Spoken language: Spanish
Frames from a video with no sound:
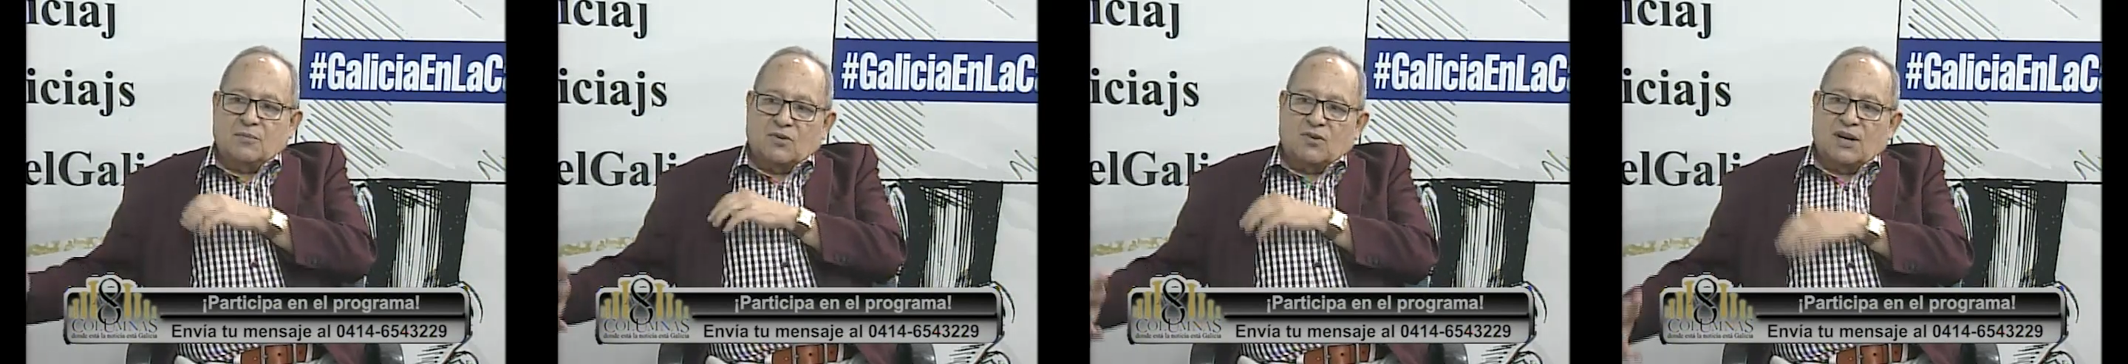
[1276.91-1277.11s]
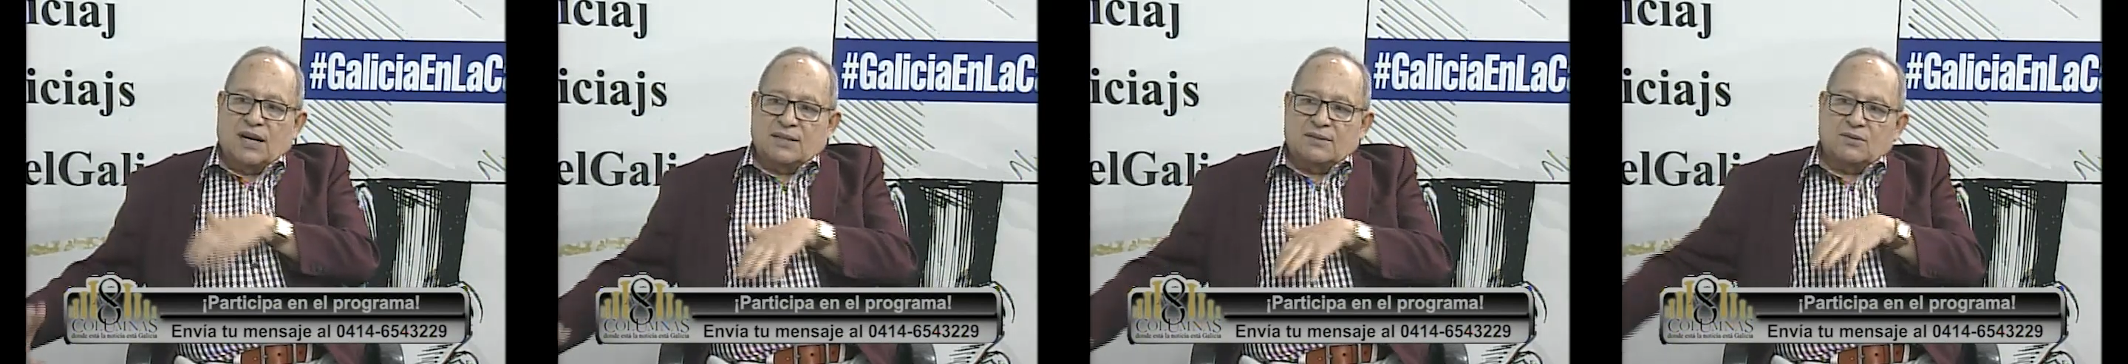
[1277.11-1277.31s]

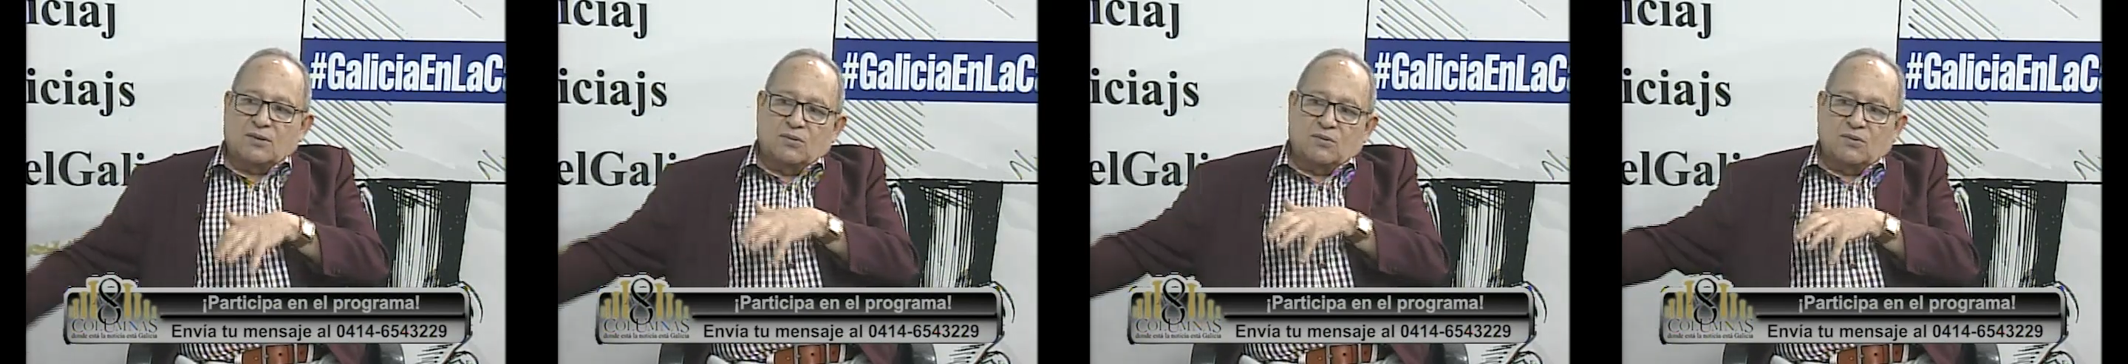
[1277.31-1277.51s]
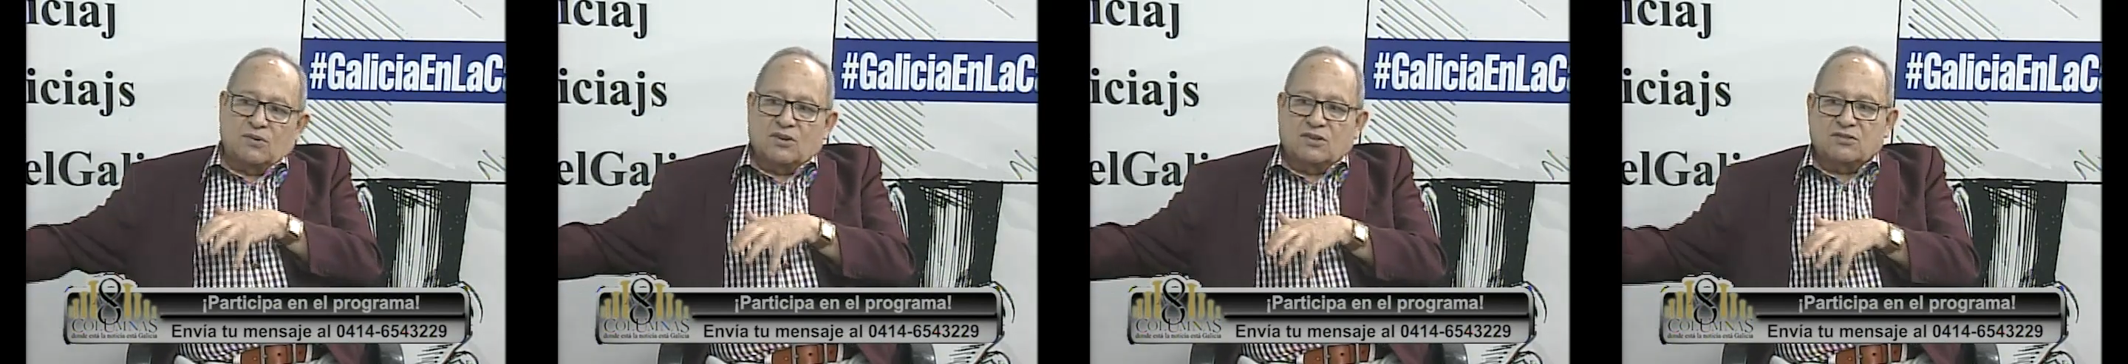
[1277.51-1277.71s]

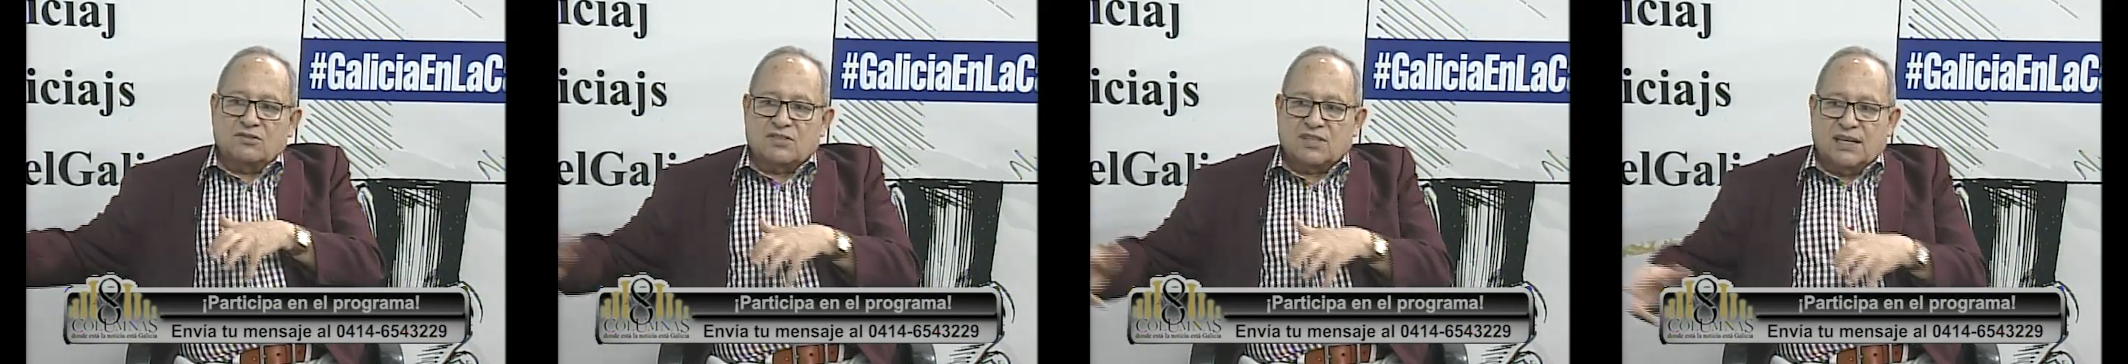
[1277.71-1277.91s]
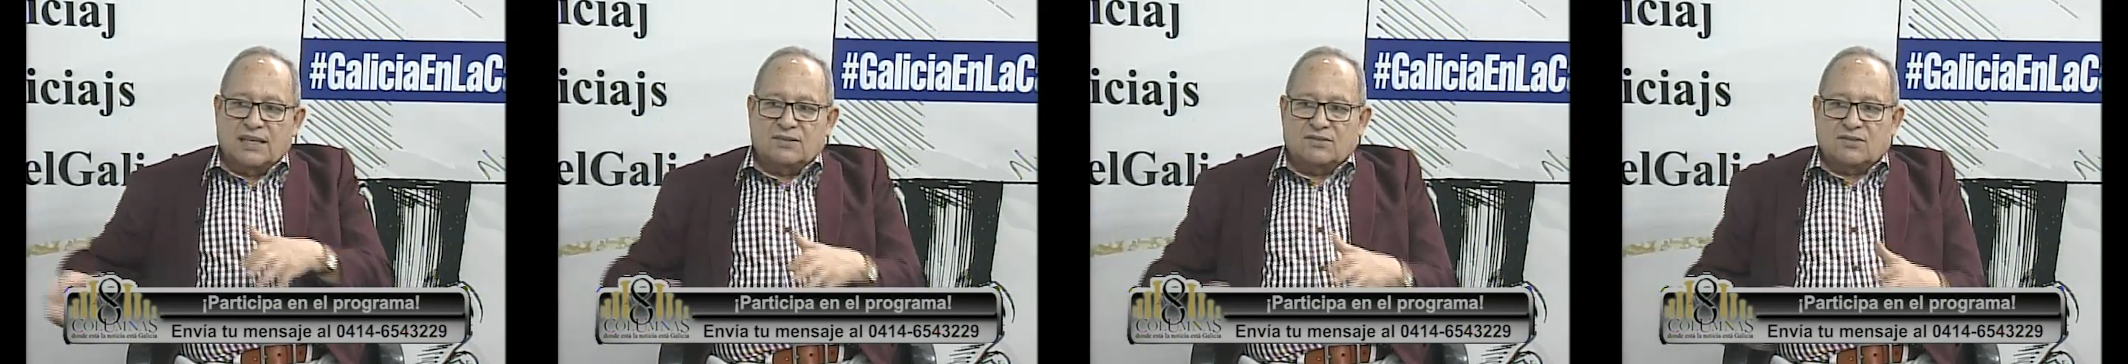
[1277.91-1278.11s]
buscando un
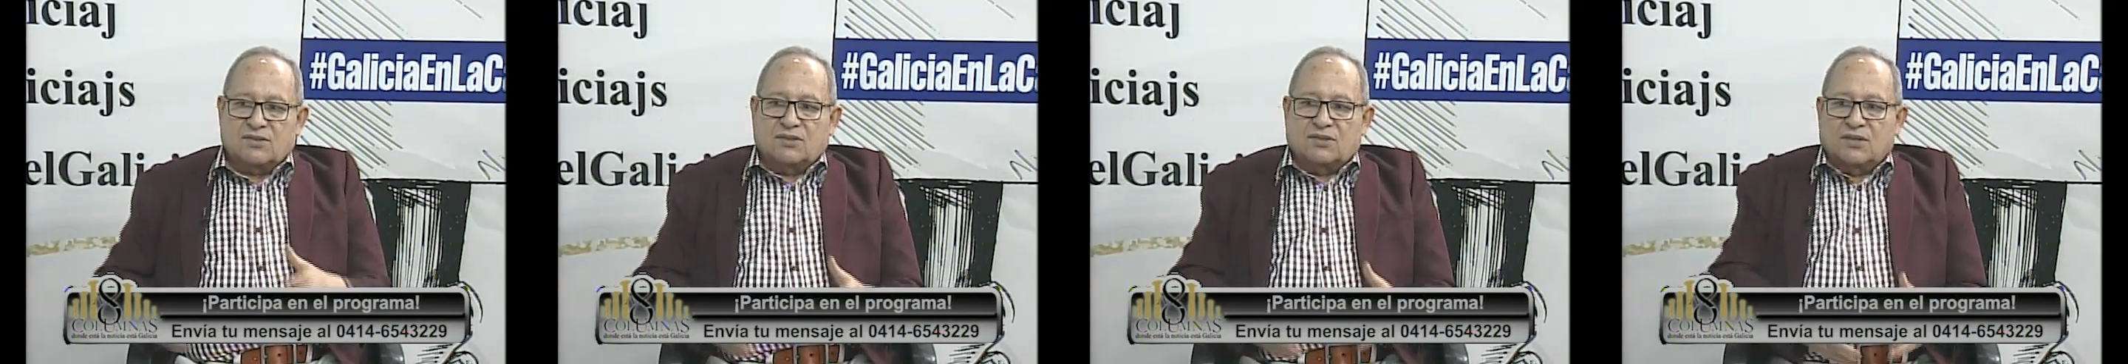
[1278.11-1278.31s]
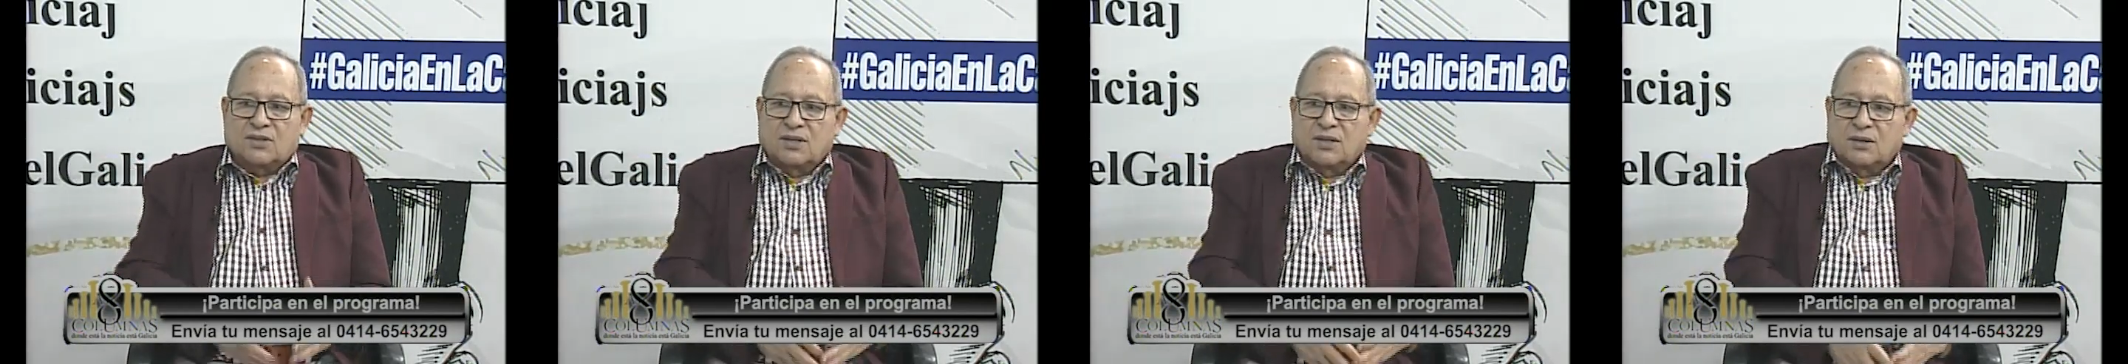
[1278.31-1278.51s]

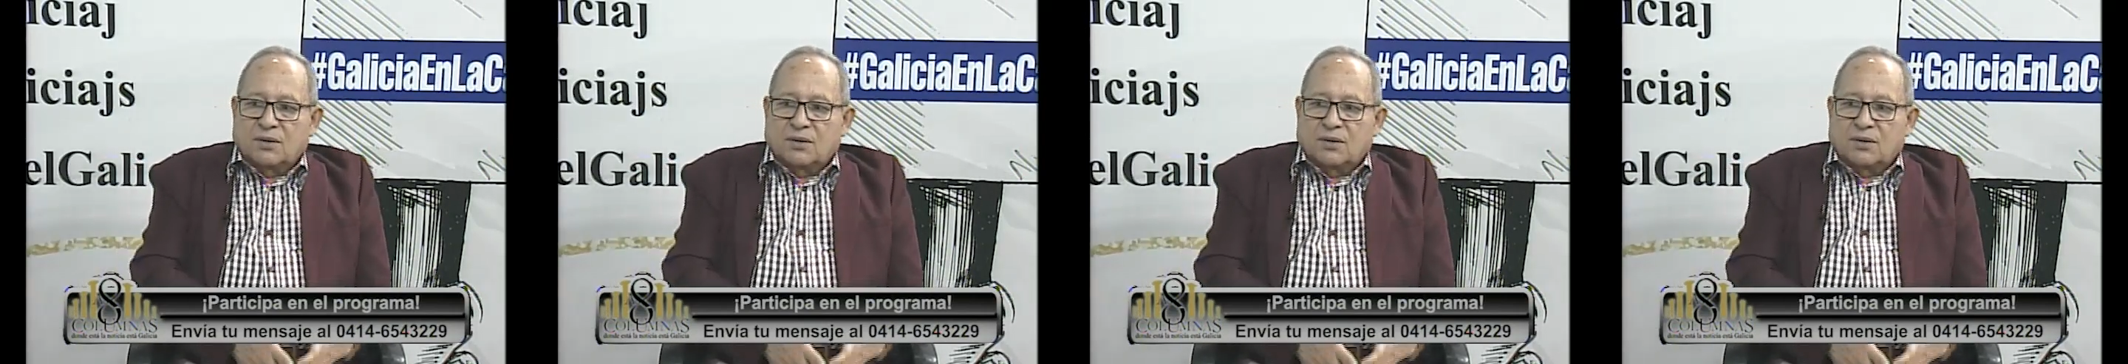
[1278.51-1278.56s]
consenso